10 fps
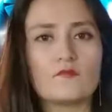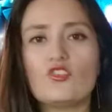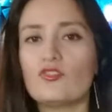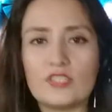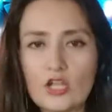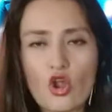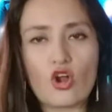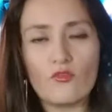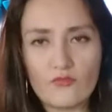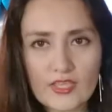Yo sí lo
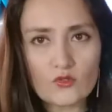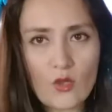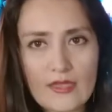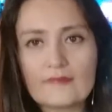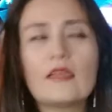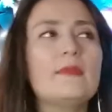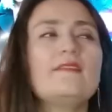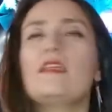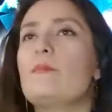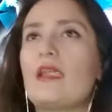confieso
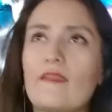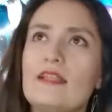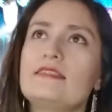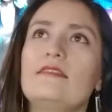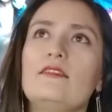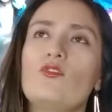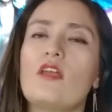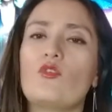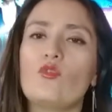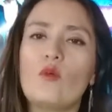abiertamente, perdí el sentido en
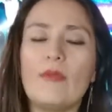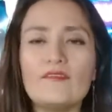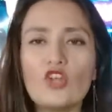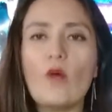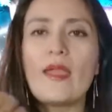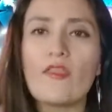algún momento, me